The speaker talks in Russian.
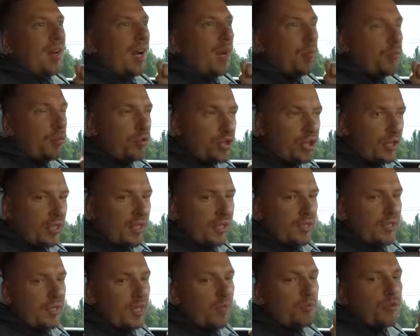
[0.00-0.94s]

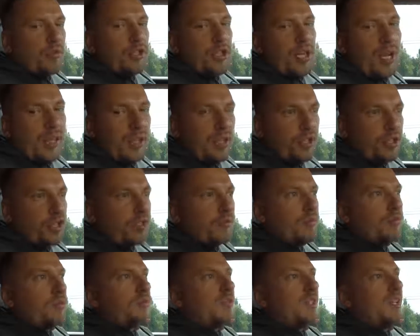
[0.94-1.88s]
обучились, обучались
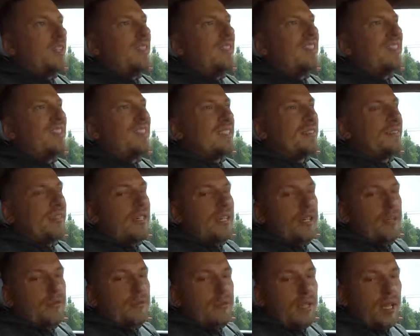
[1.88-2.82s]
чему-то, и
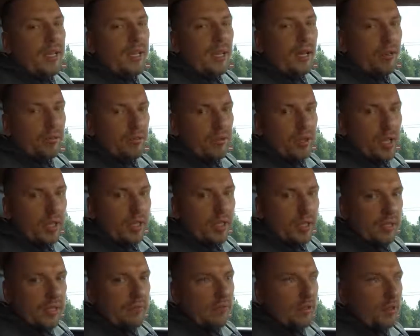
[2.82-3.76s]
своих людей,
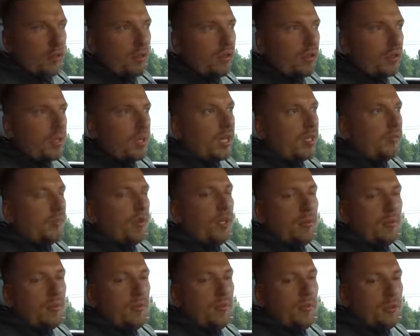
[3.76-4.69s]
окружение свое, как
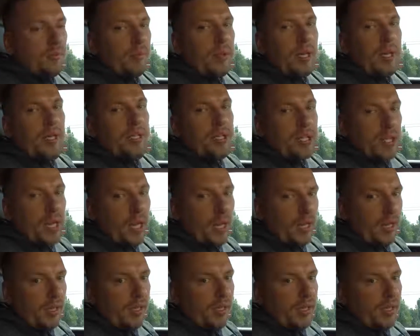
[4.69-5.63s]
минимум, вот
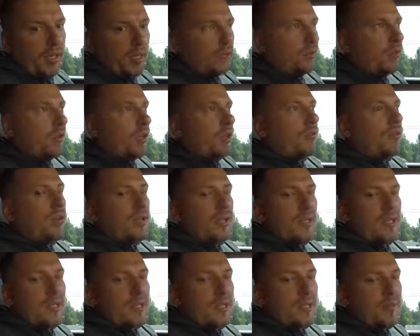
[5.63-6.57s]
прокачали, которые
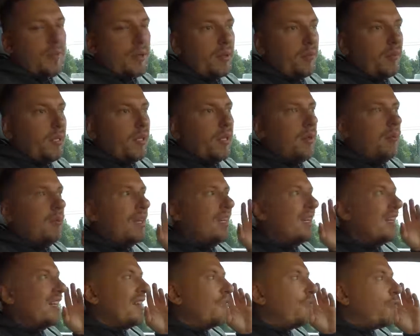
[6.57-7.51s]
гонятся за пробегом.
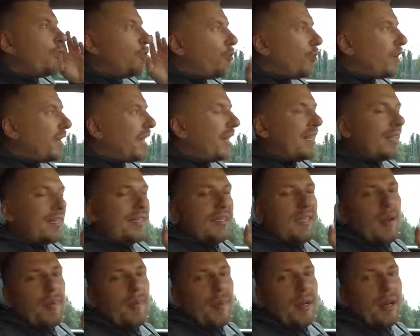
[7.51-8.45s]
В корень
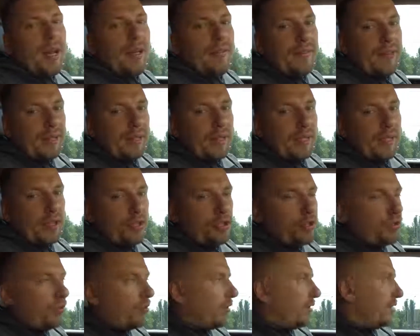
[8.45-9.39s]
неправильно,
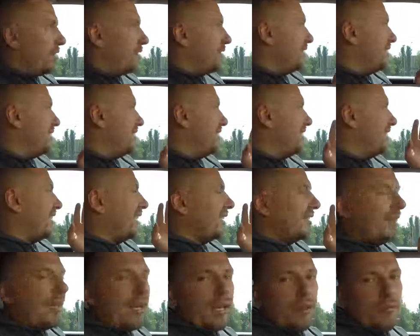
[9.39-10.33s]
еще раз, э,
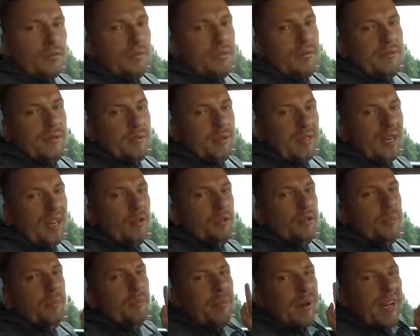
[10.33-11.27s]
когда люди
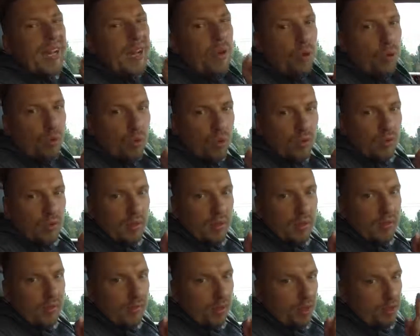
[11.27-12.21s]
выбирают БУ,
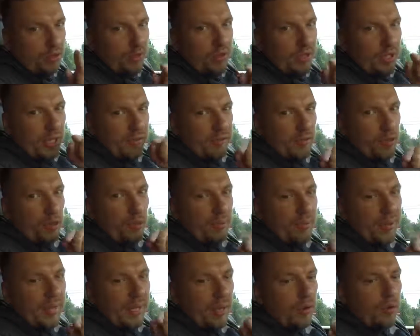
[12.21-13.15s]
подчеркиваю,
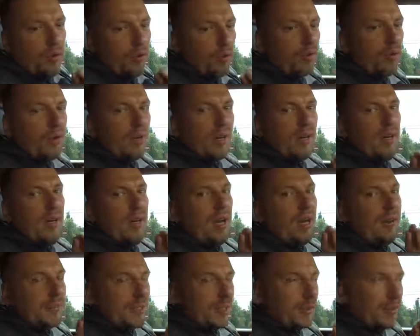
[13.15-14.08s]
БУ
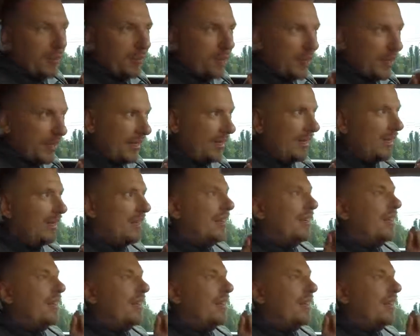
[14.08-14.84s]
автомобиль,